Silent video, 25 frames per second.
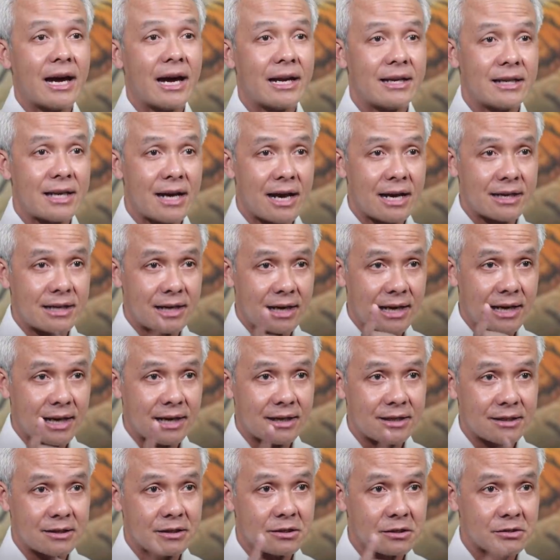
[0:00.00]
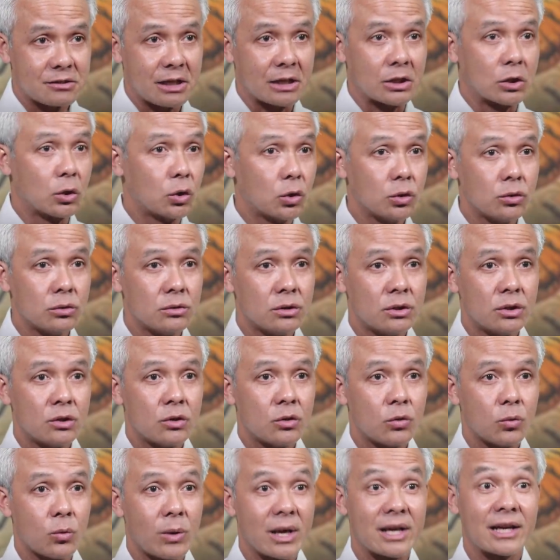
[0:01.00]
Anda adalah satu
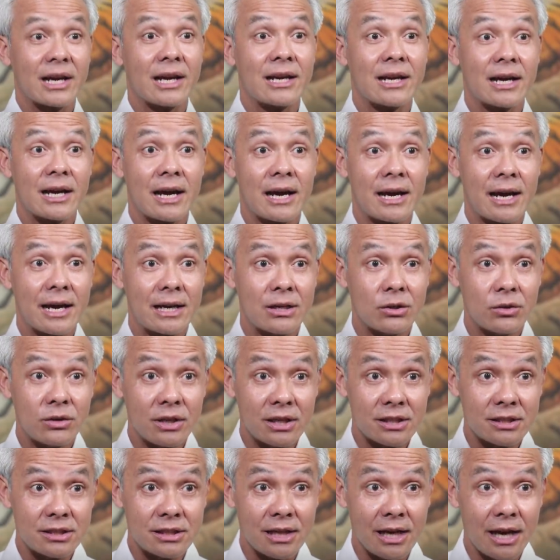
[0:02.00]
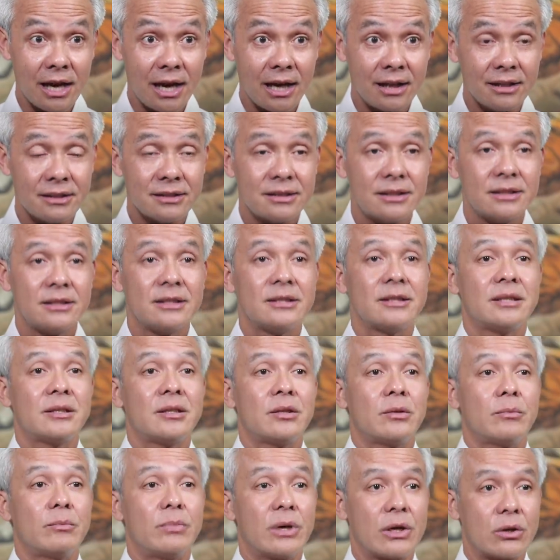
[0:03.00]
warga negara Indonesia
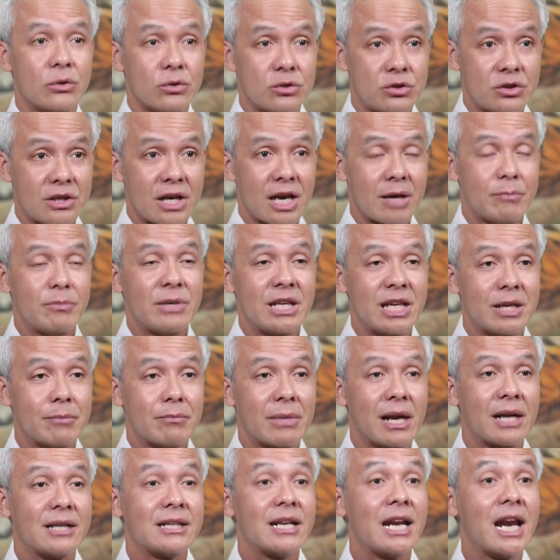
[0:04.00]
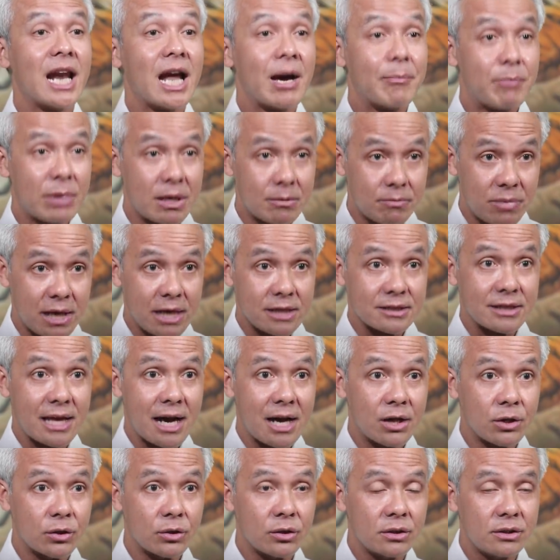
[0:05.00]
berusia minimal 18
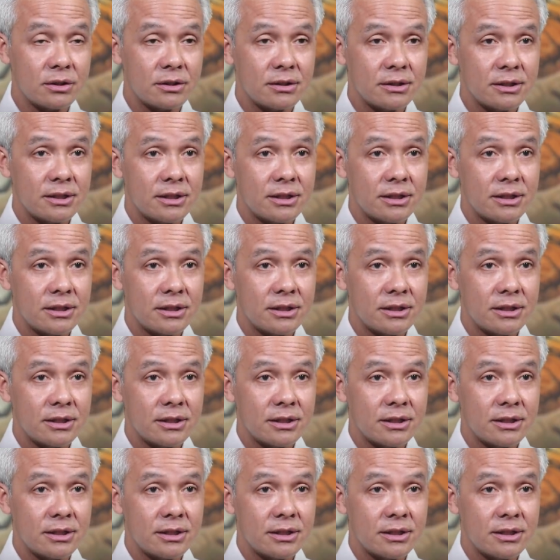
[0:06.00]
tahun